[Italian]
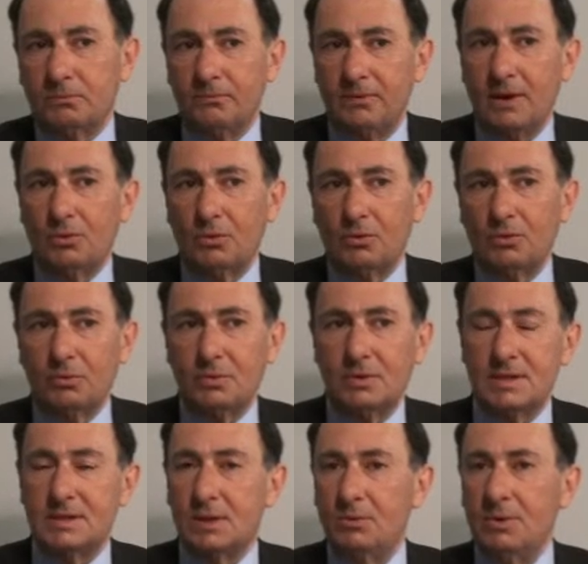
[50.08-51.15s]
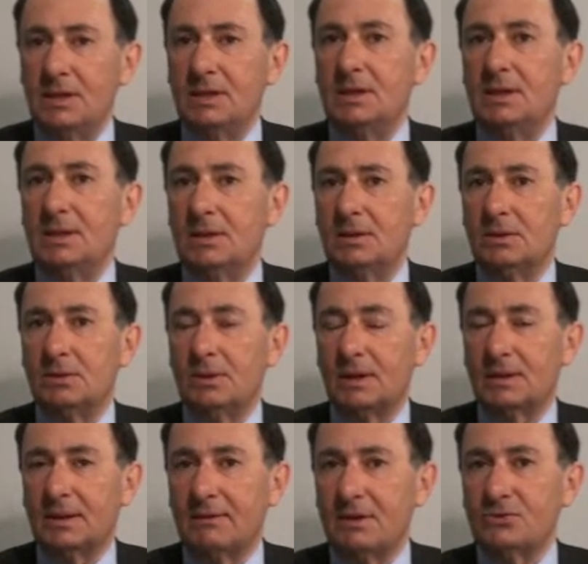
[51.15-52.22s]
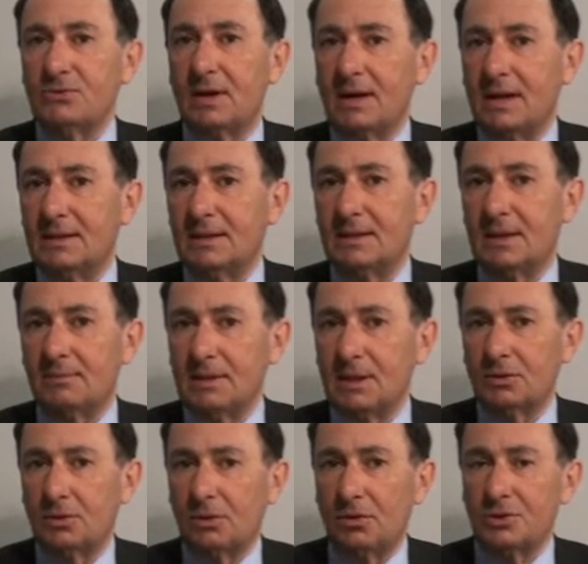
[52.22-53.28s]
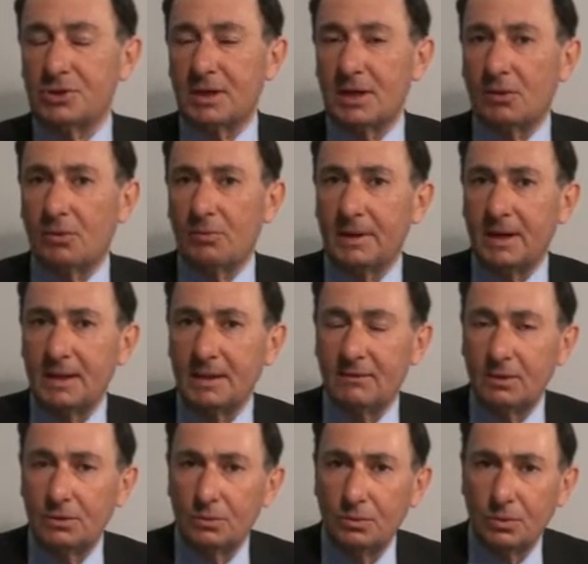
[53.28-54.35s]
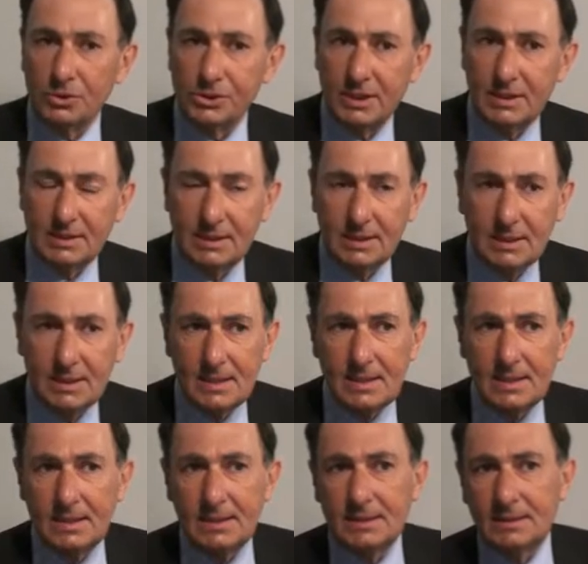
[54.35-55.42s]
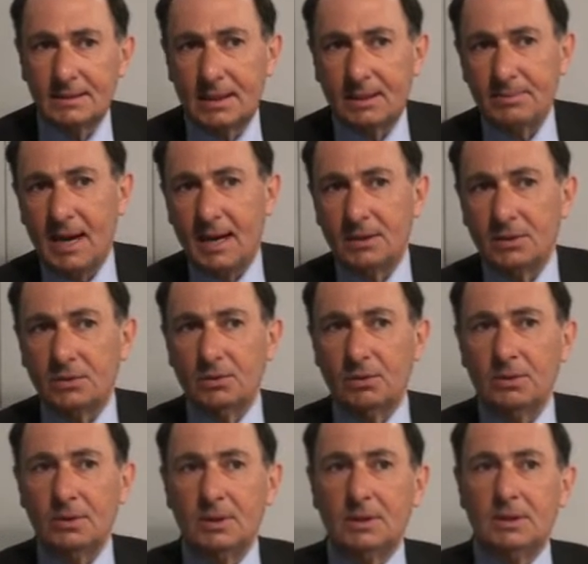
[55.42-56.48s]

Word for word: vengono eseguiti attraverso la rete trapiantologica che comprende 21 centri trapianto.